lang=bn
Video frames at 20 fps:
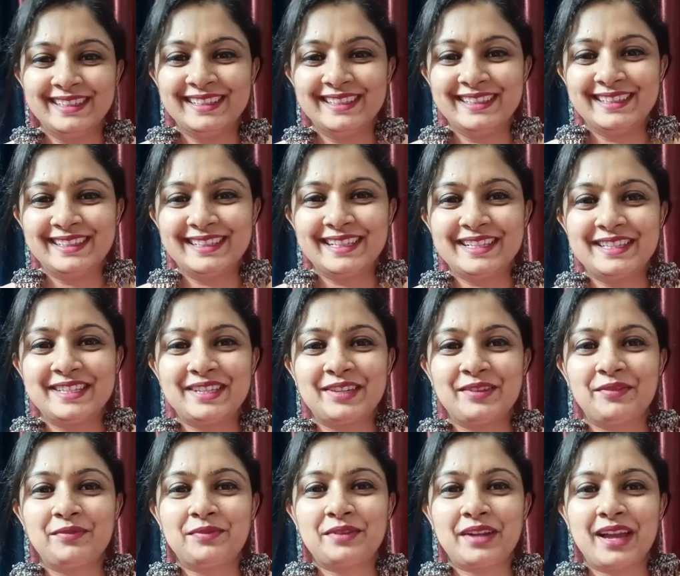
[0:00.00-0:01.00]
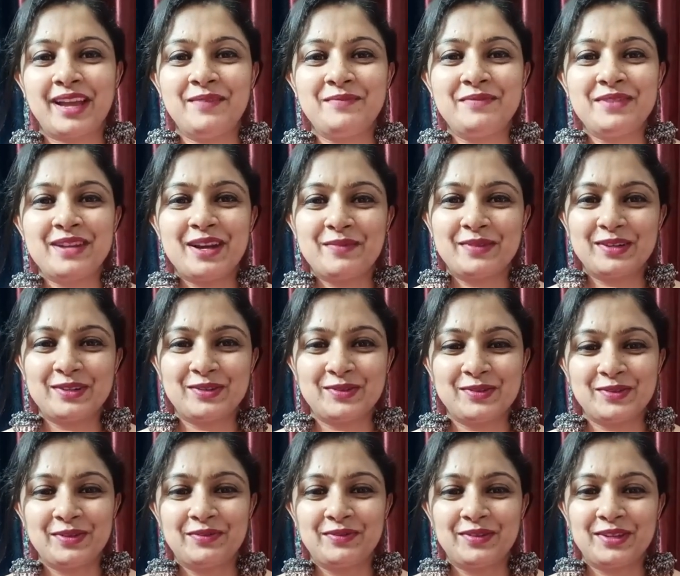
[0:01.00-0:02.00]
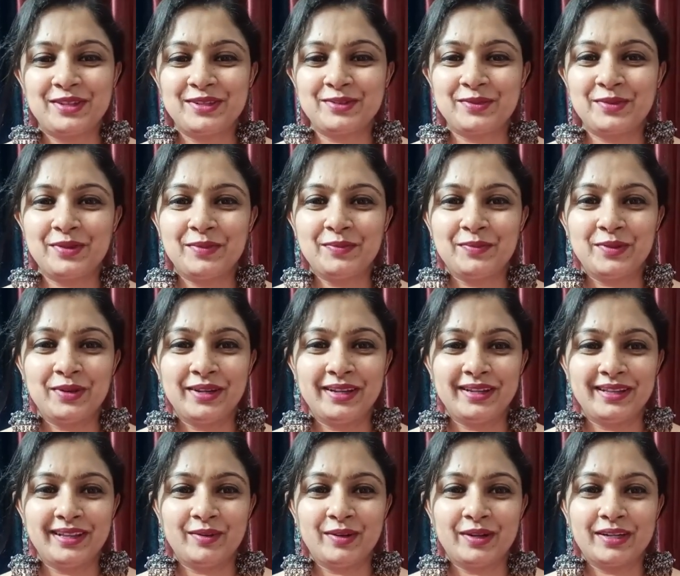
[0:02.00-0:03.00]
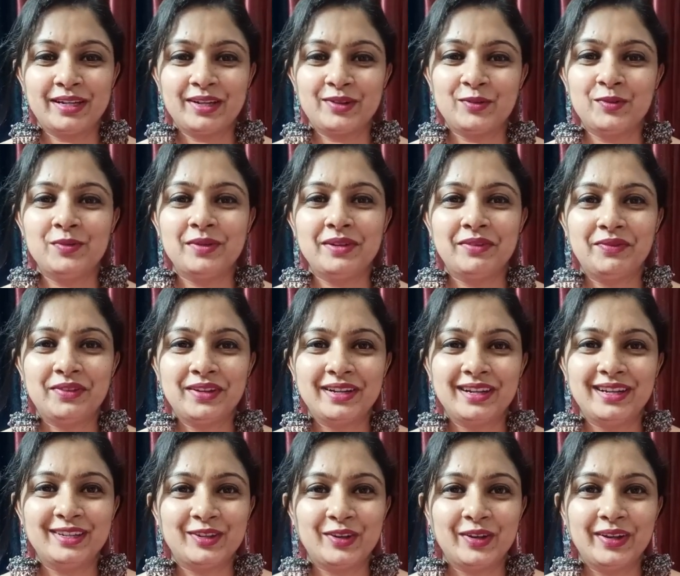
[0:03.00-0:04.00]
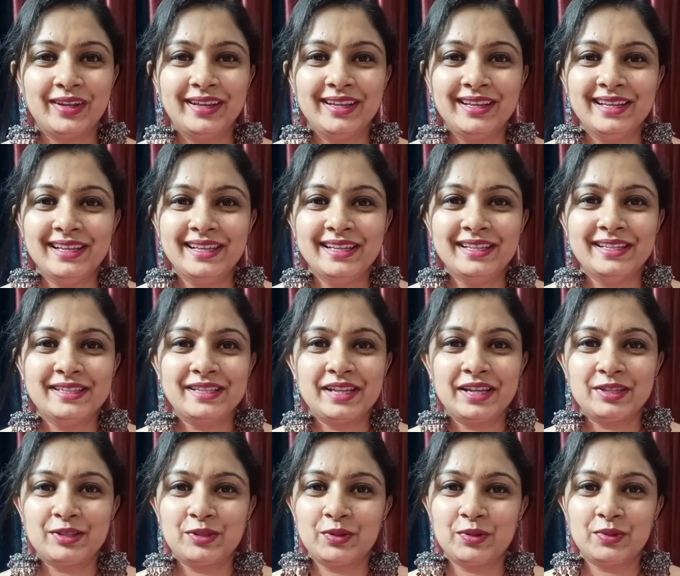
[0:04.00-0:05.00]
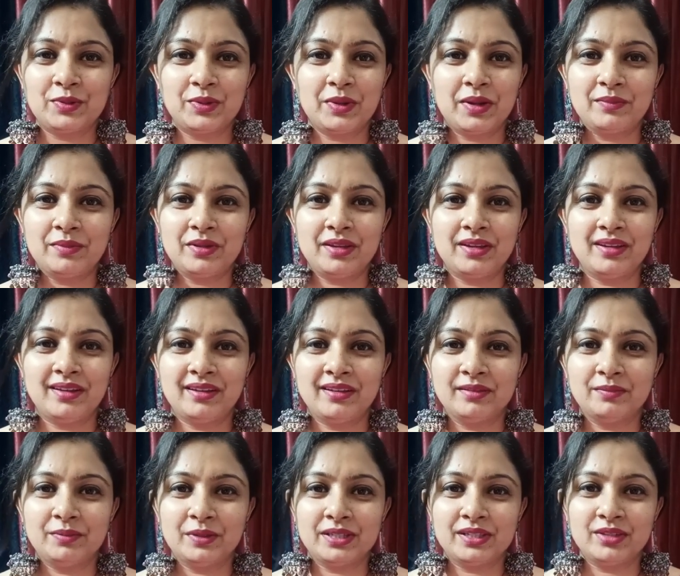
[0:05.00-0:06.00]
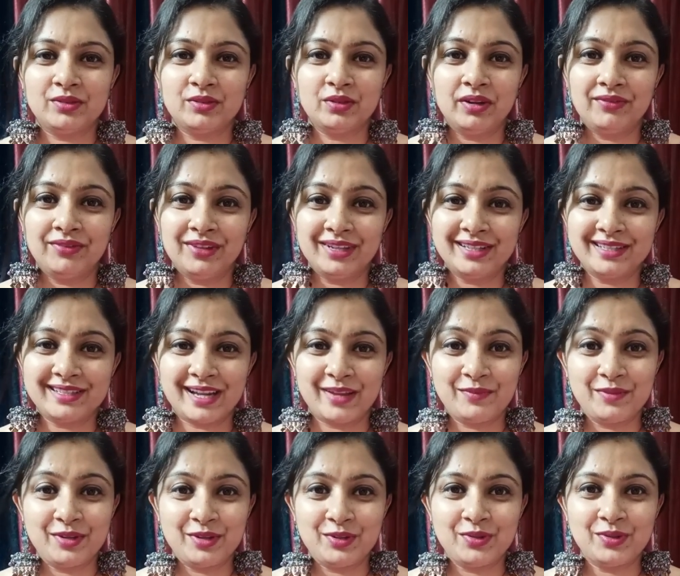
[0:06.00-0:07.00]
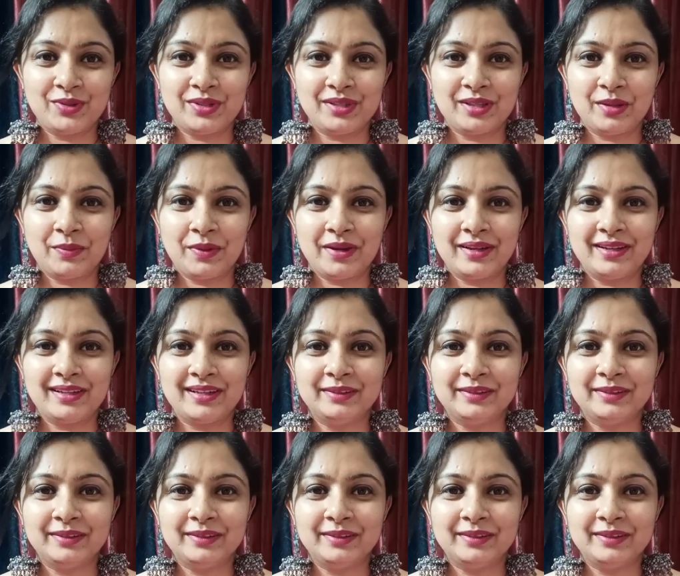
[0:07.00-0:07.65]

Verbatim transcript: ঠিক আছে টাইমটা আমার জন্য ফিক্স করে বলে দেওয়াটা খুব ডিফিকাল্ট হয় যার জন্য আমি পার্টিকুলার ফিক্স টাইম কিছু দিতে পারি না